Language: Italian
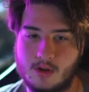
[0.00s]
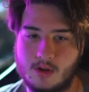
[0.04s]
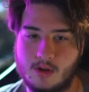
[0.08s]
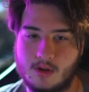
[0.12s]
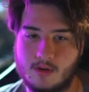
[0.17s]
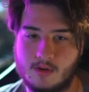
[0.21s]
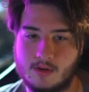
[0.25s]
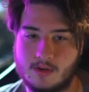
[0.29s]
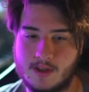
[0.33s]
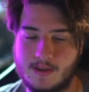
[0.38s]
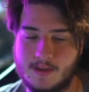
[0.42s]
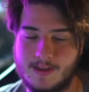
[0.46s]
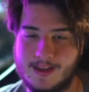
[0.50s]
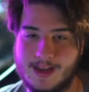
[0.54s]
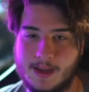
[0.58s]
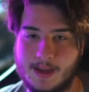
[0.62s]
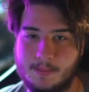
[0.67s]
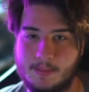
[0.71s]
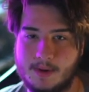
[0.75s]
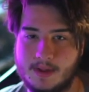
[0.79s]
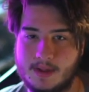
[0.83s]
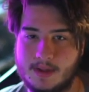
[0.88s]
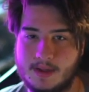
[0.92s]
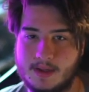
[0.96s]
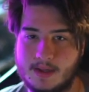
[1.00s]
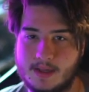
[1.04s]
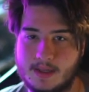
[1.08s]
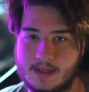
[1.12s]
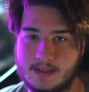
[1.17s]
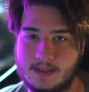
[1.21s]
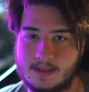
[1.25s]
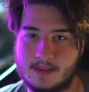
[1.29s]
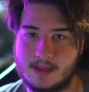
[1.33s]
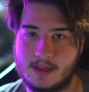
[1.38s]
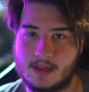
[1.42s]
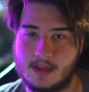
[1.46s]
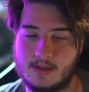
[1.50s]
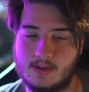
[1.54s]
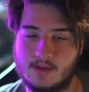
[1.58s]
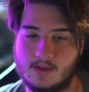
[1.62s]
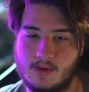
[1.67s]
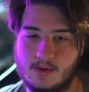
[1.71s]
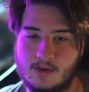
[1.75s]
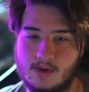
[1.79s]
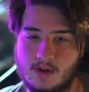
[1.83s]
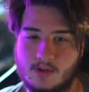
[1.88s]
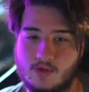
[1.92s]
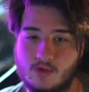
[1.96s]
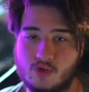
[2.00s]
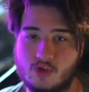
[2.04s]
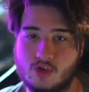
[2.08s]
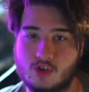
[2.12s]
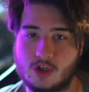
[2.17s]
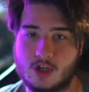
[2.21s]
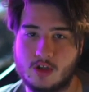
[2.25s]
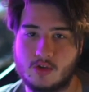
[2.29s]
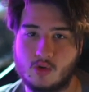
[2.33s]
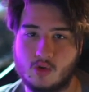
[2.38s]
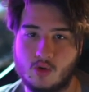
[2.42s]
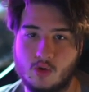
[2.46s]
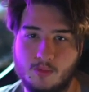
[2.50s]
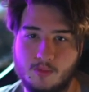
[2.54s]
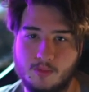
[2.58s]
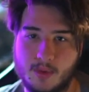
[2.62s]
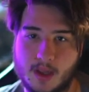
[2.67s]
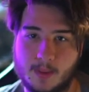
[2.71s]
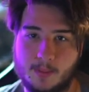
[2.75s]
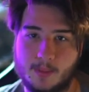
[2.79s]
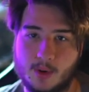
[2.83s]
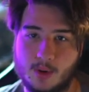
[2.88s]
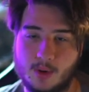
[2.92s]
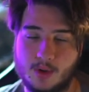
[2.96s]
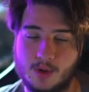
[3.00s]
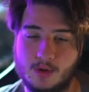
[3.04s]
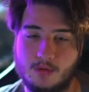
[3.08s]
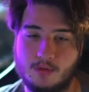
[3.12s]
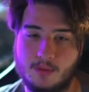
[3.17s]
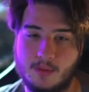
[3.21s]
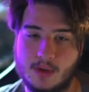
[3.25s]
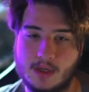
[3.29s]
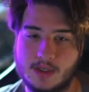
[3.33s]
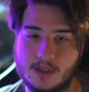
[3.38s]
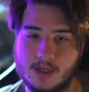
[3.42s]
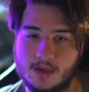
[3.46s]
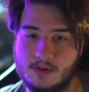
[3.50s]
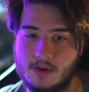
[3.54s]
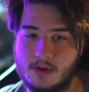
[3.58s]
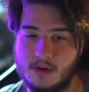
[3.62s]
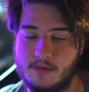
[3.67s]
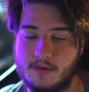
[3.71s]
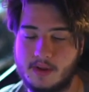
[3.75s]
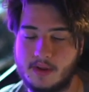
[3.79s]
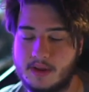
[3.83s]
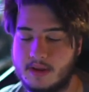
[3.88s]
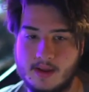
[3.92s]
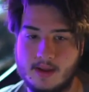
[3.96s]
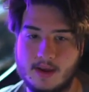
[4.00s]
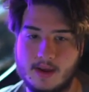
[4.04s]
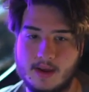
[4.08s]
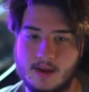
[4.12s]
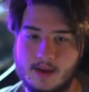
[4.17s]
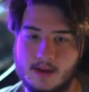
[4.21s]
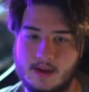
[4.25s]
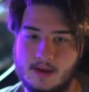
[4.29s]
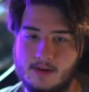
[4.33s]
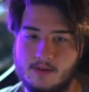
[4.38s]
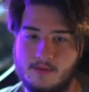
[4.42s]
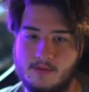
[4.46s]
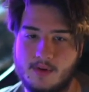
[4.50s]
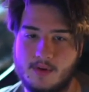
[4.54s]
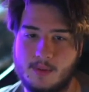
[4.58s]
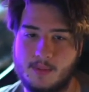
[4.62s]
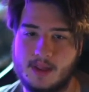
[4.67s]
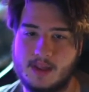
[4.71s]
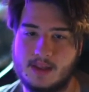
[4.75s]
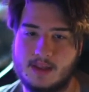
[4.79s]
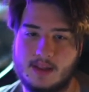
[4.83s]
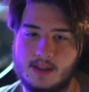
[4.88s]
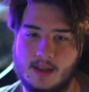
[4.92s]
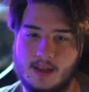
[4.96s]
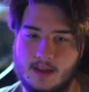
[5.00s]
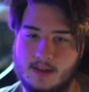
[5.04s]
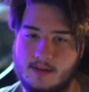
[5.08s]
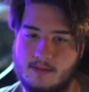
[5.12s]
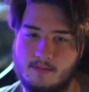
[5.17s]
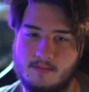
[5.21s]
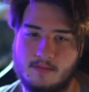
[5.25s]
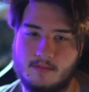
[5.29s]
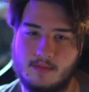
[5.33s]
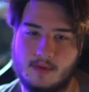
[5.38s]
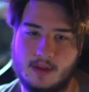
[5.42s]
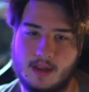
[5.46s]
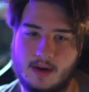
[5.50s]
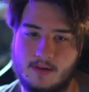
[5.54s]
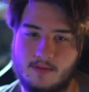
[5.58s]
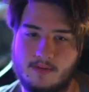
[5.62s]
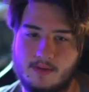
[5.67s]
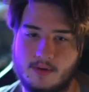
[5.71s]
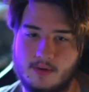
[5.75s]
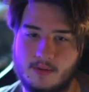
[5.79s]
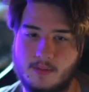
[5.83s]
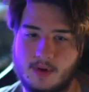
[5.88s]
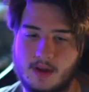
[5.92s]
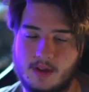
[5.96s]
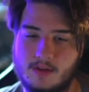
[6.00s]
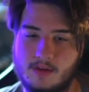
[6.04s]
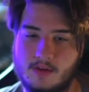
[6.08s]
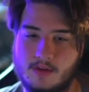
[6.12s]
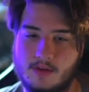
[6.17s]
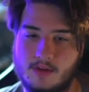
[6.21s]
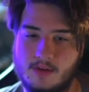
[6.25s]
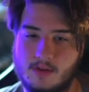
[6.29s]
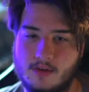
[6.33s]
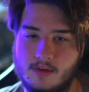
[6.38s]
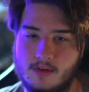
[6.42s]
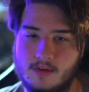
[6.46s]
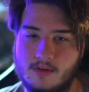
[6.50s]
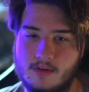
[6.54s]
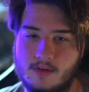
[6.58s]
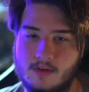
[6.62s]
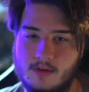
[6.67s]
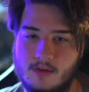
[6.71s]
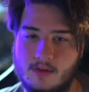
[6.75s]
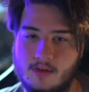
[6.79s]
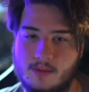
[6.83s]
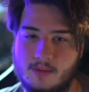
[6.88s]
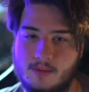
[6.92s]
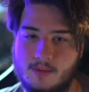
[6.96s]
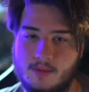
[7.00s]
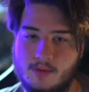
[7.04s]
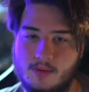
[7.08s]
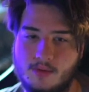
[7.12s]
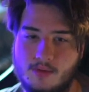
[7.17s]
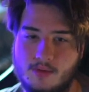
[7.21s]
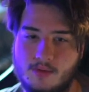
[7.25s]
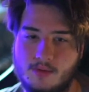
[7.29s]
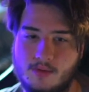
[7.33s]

6K che è stato annunciato col Mac Pro nel 2019, eh, ovviamente era formato eh, più,